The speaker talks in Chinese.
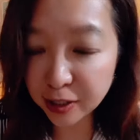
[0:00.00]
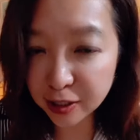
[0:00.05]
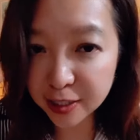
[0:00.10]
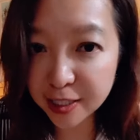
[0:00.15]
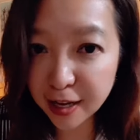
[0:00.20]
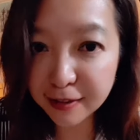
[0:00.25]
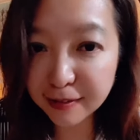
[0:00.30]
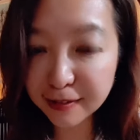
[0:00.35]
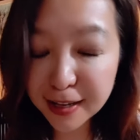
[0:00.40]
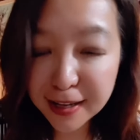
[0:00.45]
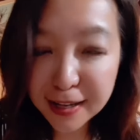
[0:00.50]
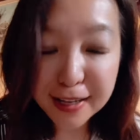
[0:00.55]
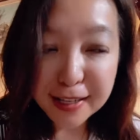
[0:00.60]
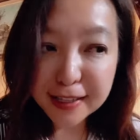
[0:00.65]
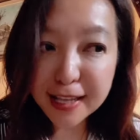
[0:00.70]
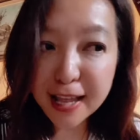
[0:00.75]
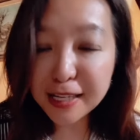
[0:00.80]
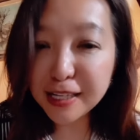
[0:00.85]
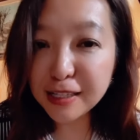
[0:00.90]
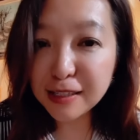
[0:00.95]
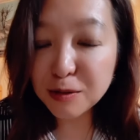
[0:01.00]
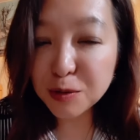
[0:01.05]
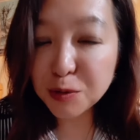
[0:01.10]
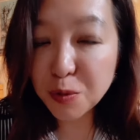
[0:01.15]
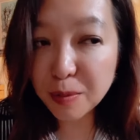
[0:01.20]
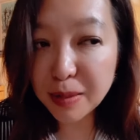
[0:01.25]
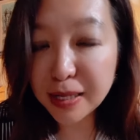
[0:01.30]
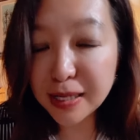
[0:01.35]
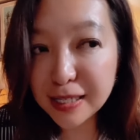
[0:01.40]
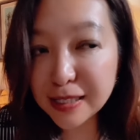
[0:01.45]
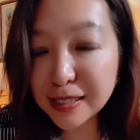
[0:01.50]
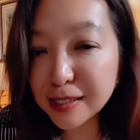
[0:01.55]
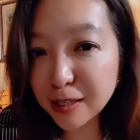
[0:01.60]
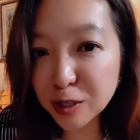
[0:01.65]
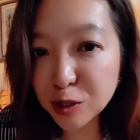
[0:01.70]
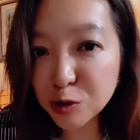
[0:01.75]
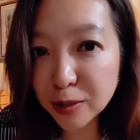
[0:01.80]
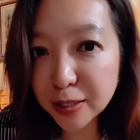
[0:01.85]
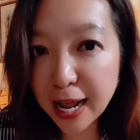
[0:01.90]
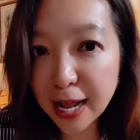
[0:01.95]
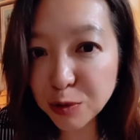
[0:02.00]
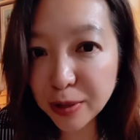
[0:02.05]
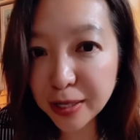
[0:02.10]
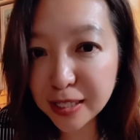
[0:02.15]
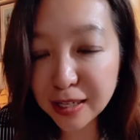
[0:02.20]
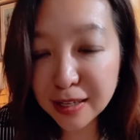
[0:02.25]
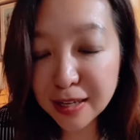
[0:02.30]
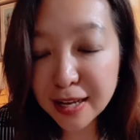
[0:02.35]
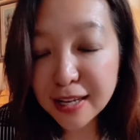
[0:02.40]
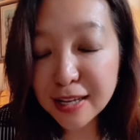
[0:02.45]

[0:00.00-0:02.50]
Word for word: 的钱，但因我们因此能说他对？